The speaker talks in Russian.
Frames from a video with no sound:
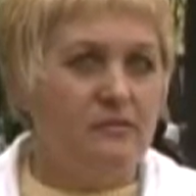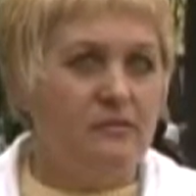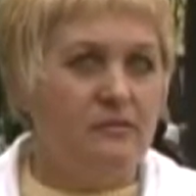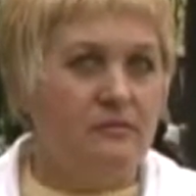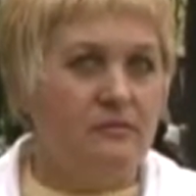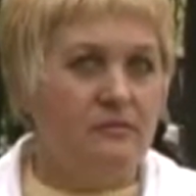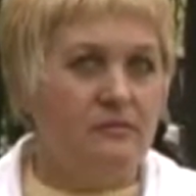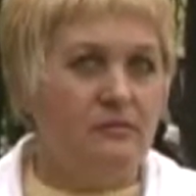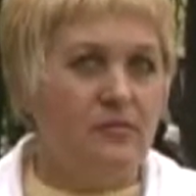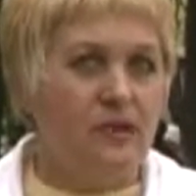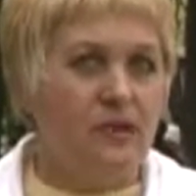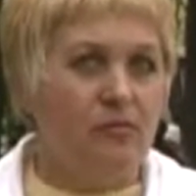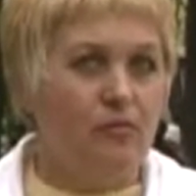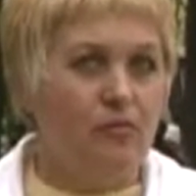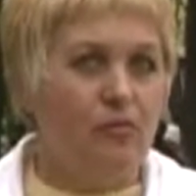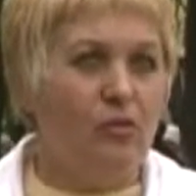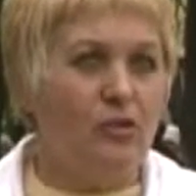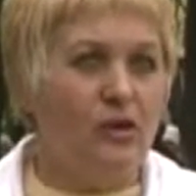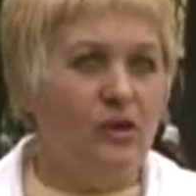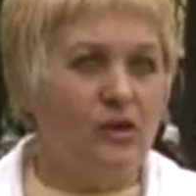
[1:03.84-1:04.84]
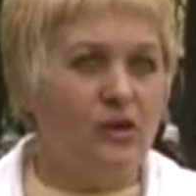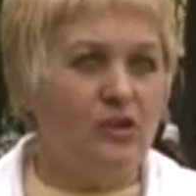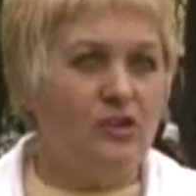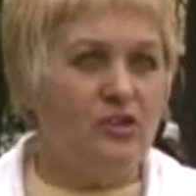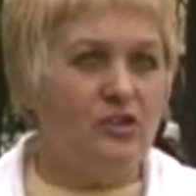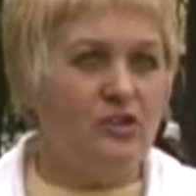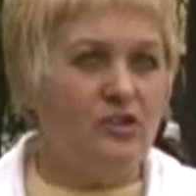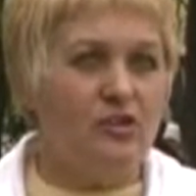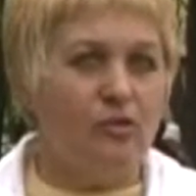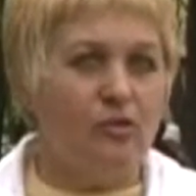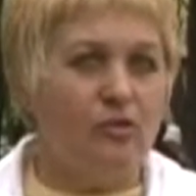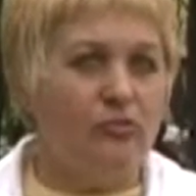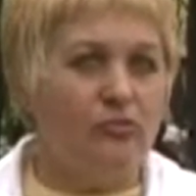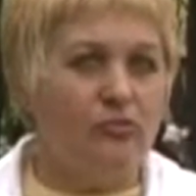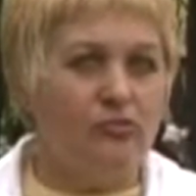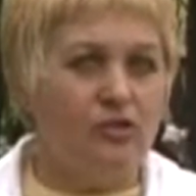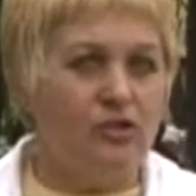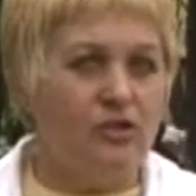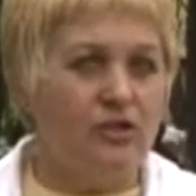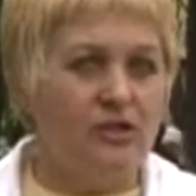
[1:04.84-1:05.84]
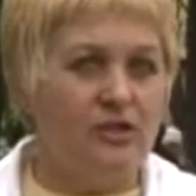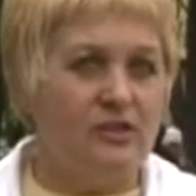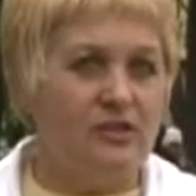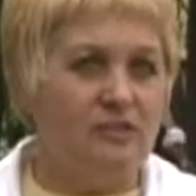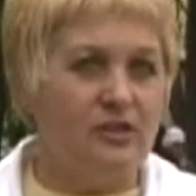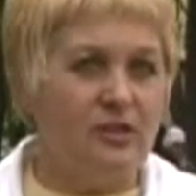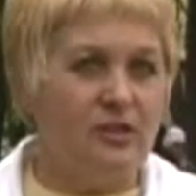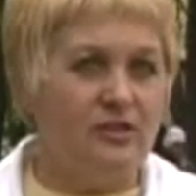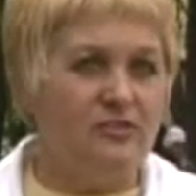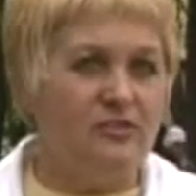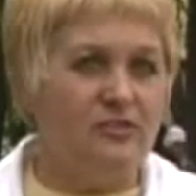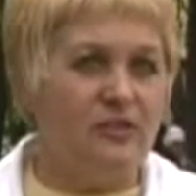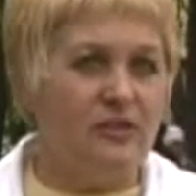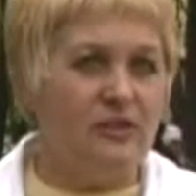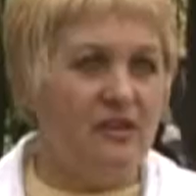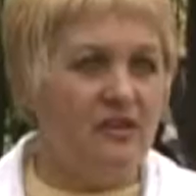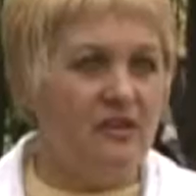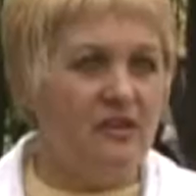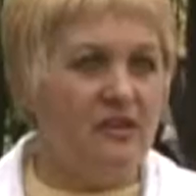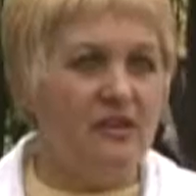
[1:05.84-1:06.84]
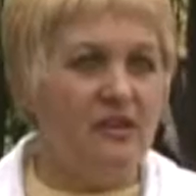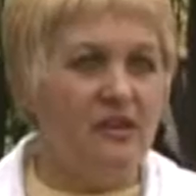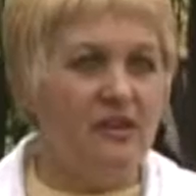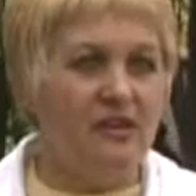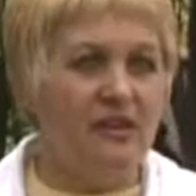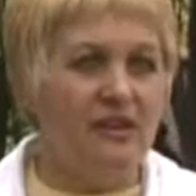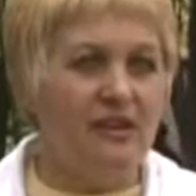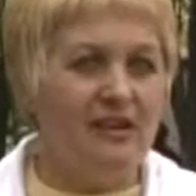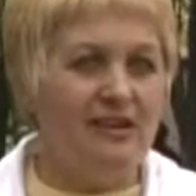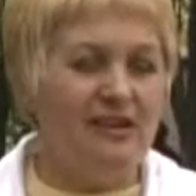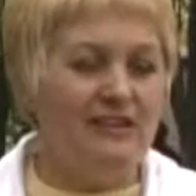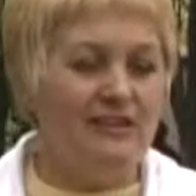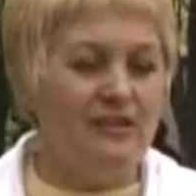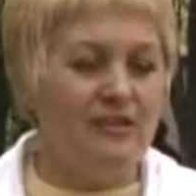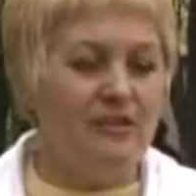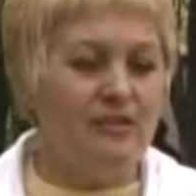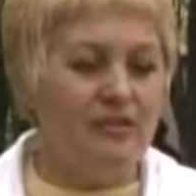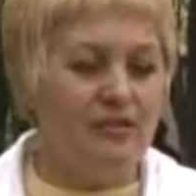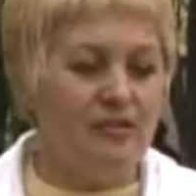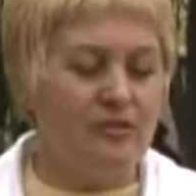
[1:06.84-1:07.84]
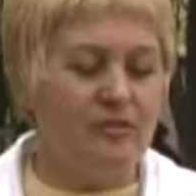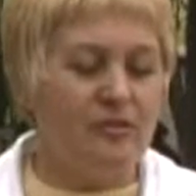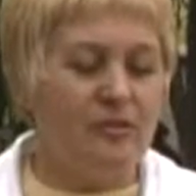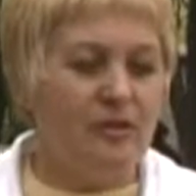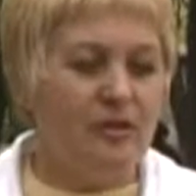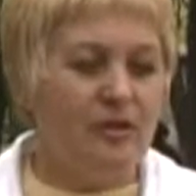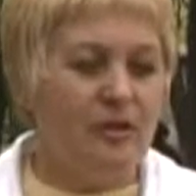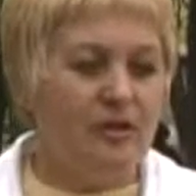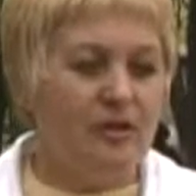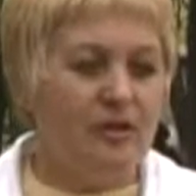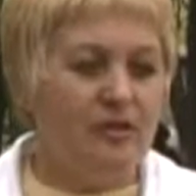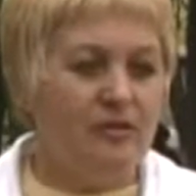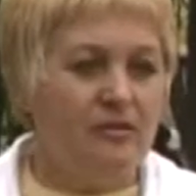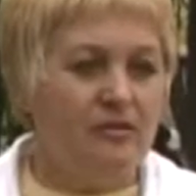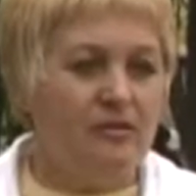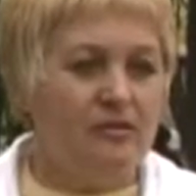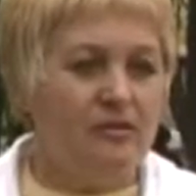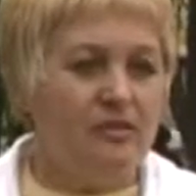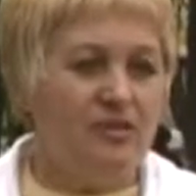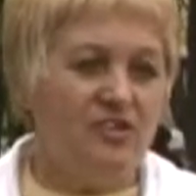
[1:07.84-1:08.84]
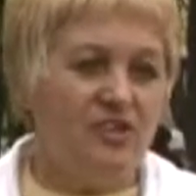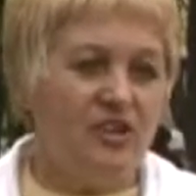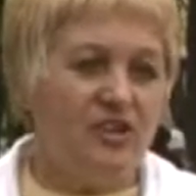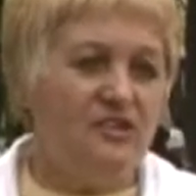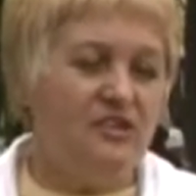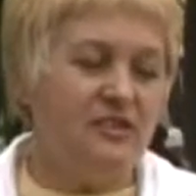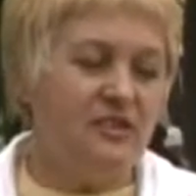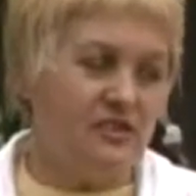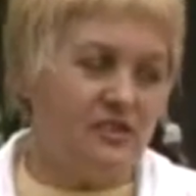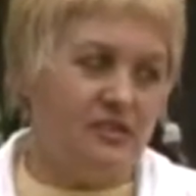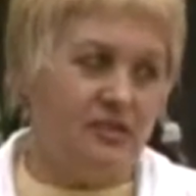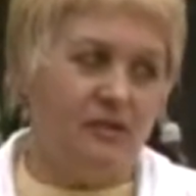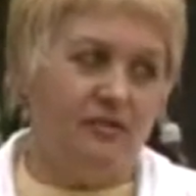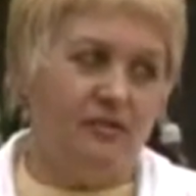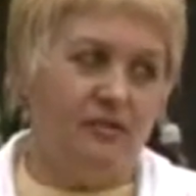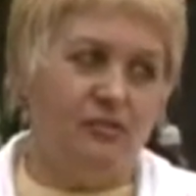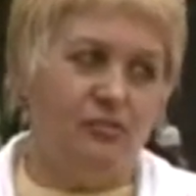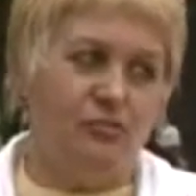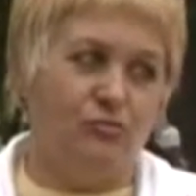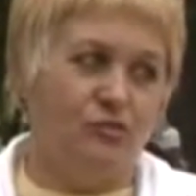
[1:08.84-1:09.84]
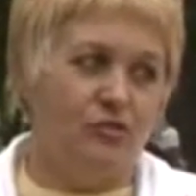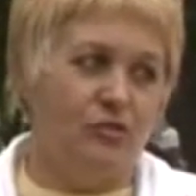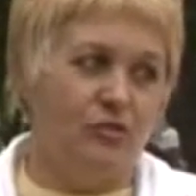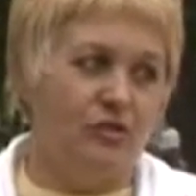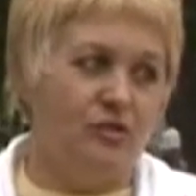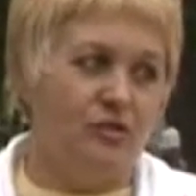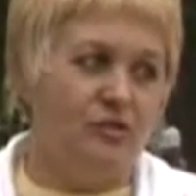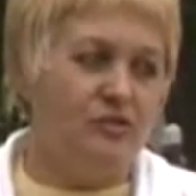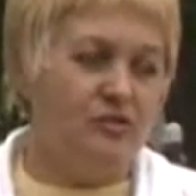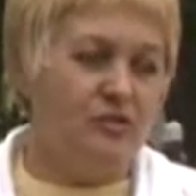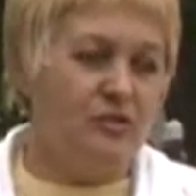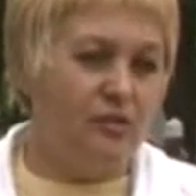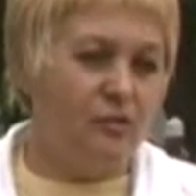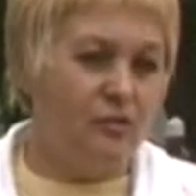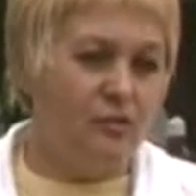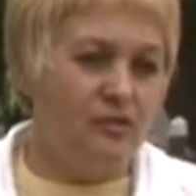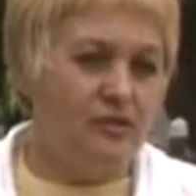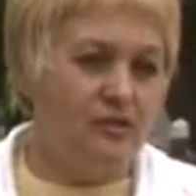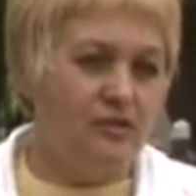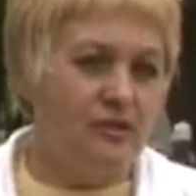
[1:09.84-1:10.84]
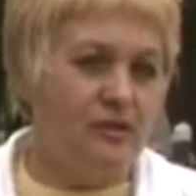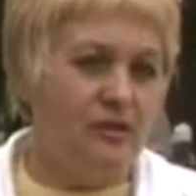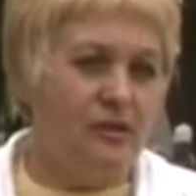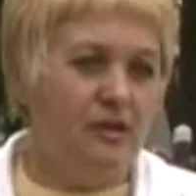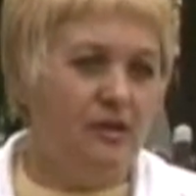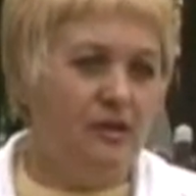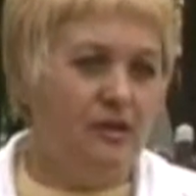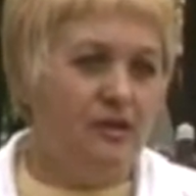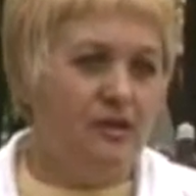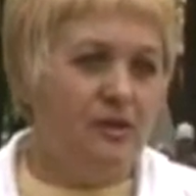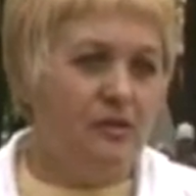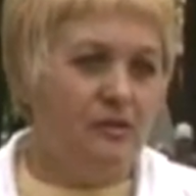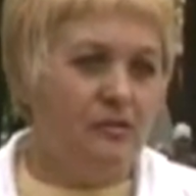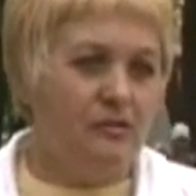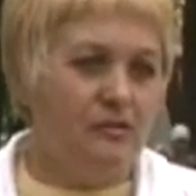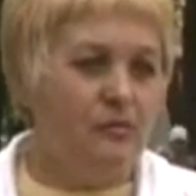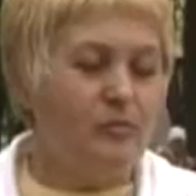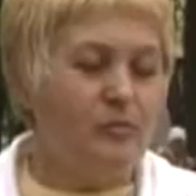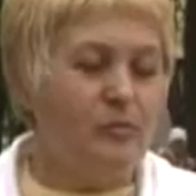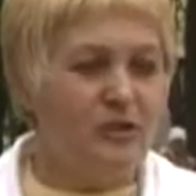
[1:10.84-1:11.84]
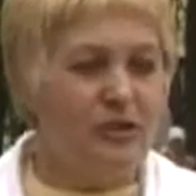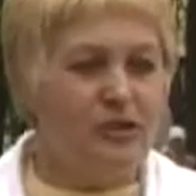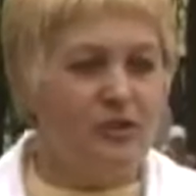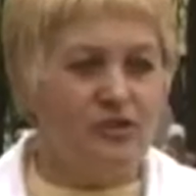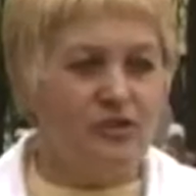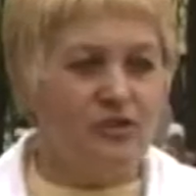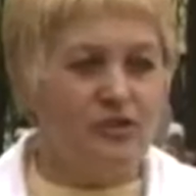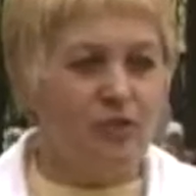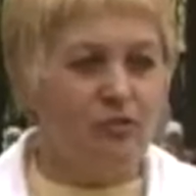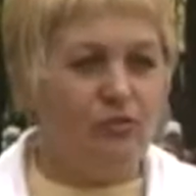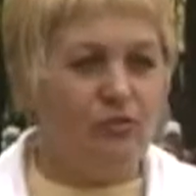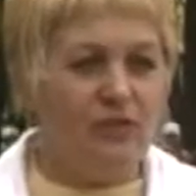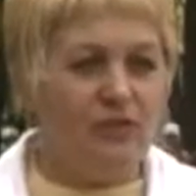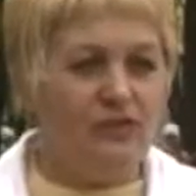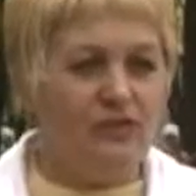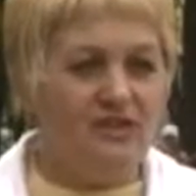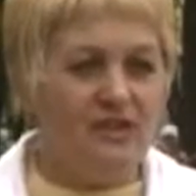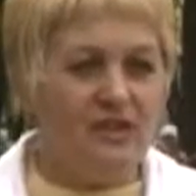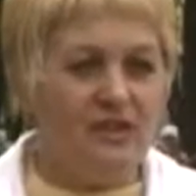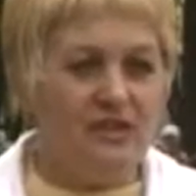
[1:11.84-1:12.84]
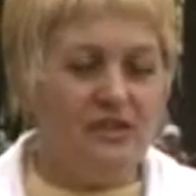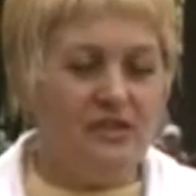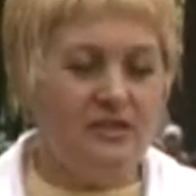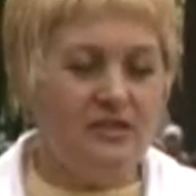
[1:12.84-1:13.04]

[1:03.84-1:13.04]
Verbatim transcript: Намного, конечно, улучшились мои все и анализы. Сейчас не ставят уже цирроз. Продолжаю на диете